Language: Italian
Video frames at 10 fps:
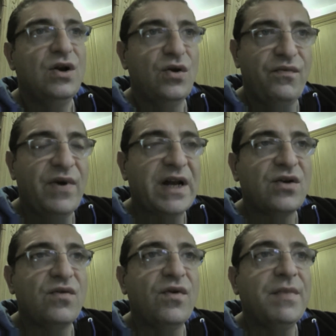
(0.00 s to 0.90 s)
l'ho
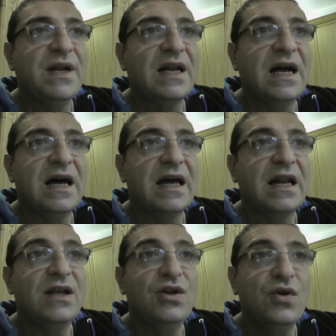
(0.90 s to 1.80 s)
fatto
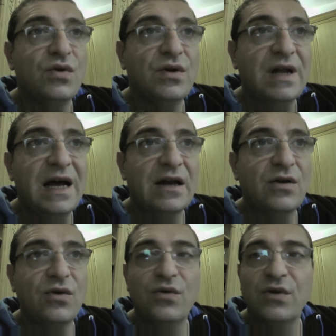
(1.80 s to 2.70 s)
vomitare, gli ho
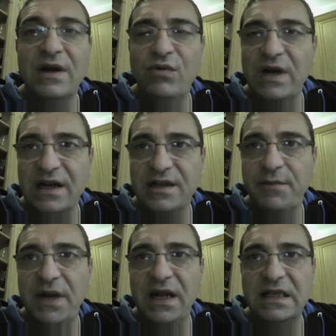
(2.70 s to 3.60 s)
dato una
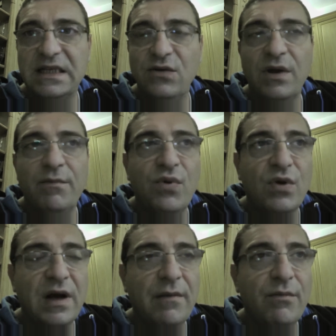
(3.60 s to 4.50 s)
respirazione
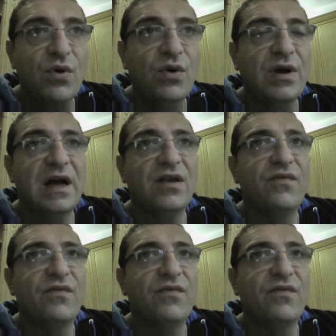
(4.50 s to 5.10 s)
bocca a bocca,